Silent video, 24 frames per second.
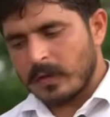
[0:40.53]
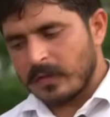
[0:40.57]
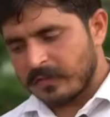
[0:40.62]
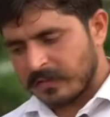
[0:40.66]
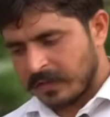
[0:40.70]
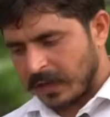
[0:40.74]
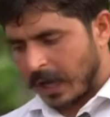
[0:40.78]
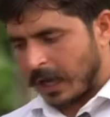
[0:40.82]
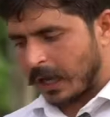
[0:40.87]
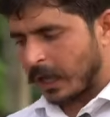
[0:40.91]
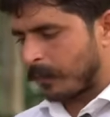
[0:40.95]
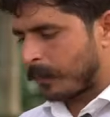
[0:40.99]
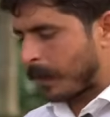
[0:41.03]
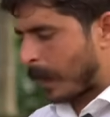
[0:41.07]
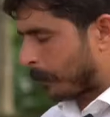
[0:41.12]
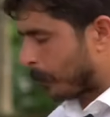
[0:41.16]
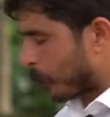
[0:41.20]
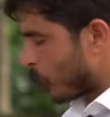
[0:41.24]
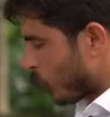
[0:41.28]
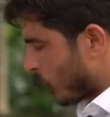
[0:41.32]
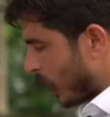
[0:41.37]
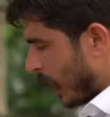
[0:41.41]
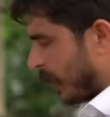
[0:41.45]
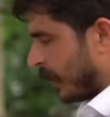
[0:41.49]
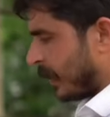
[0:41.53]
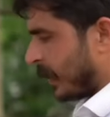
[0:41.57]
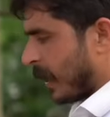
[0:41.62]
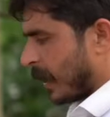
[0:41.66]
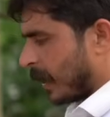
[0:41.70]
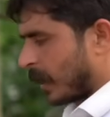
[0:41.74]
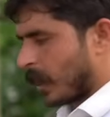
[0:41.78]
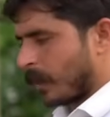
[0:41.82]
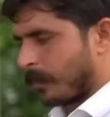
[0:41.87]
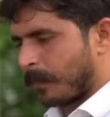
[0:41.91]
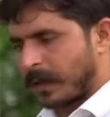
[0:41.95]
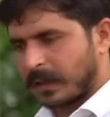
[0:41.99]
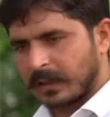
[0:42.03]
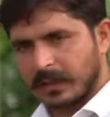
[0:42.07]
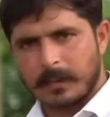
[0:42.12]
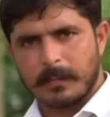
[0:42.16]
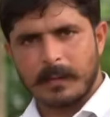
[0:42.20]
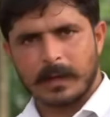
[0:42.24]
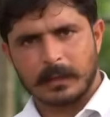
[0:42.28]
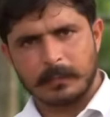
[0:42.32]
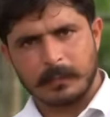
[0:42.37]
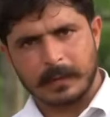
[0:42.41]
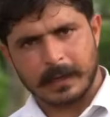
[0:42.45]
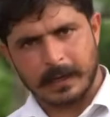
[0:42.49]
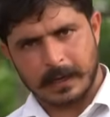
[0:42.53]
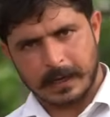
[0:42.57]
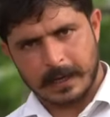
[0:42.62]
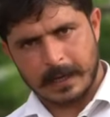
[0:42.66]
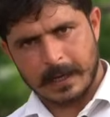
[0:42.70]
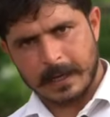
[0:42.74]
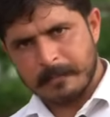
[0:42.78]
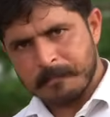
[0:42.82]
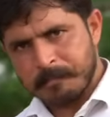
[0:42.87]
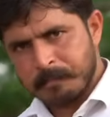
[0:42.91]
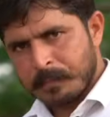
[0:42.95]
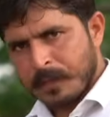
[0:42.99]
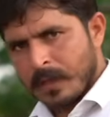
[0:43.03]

स्टार्टिंग में आपको गाय दिखाएंगे बातें बाद में करेंगे